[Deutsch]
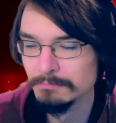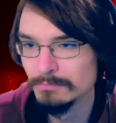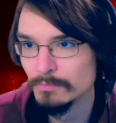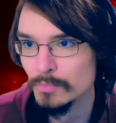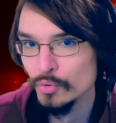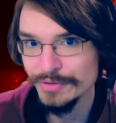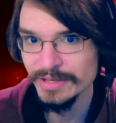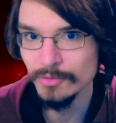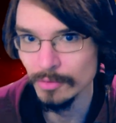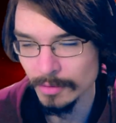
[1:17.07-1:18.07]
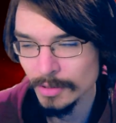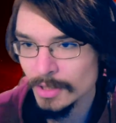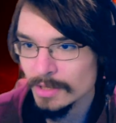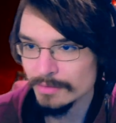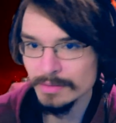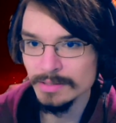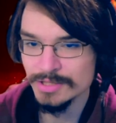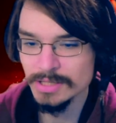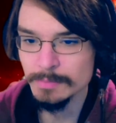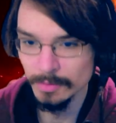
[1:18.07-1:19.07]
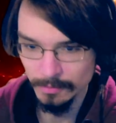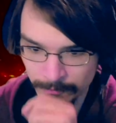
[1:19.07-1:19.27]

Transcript: Mütigung, nicht Demon,